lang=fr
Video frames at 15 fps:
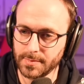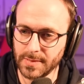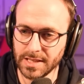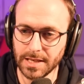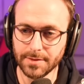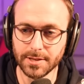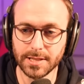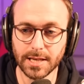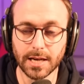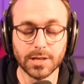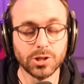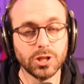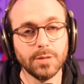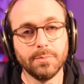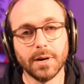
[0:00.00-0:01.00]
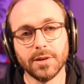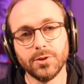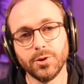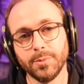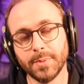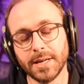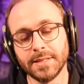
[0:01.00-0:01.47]
qui avaient été rachetés par
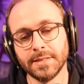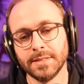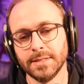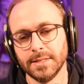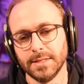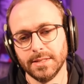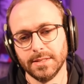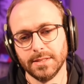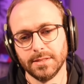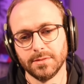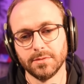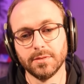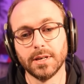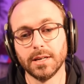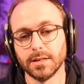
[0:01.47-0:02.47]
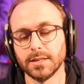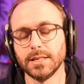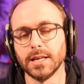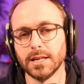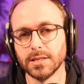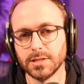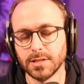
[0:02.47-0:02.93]
Neumann. Donc voilà,
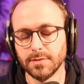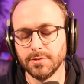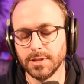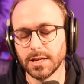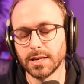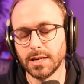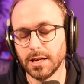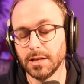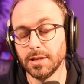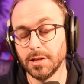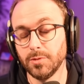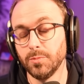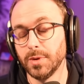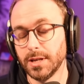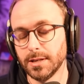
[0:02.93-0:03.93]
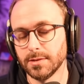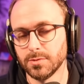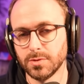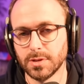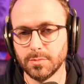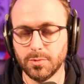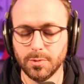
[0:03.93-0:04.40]
cache ça veut dire Klein et Numel, hein,
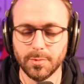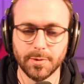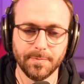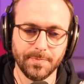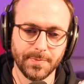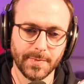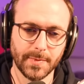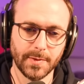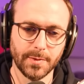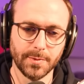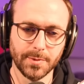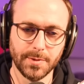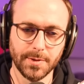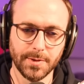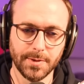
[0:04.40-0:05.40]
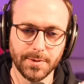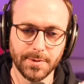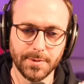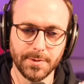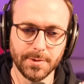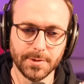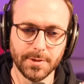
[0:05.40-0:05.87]
tout simplement. Donc,
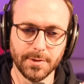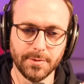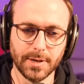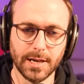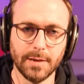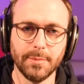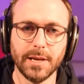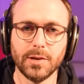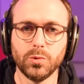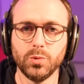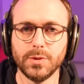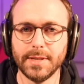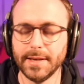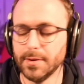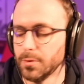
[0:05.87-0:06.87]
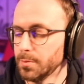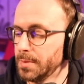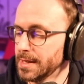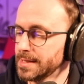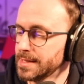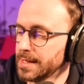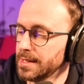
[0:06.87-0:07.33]
voilà, bah écoutez, on
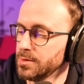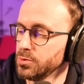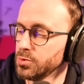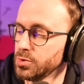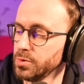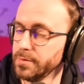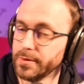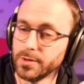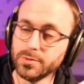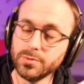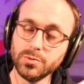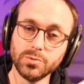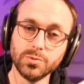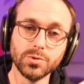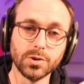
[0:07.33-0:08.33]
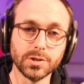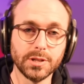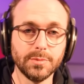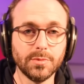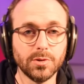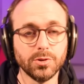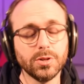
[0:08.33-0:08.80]
passe à la news suivante du coup,
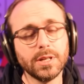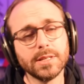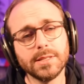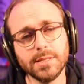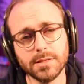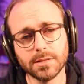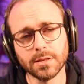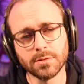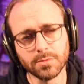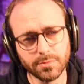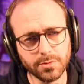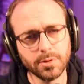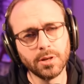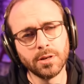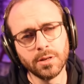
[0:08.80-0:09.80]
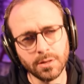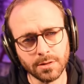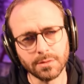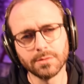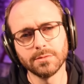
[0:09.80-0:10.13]
tranquillement. Il y en a 6, hein, donc faut y aller là.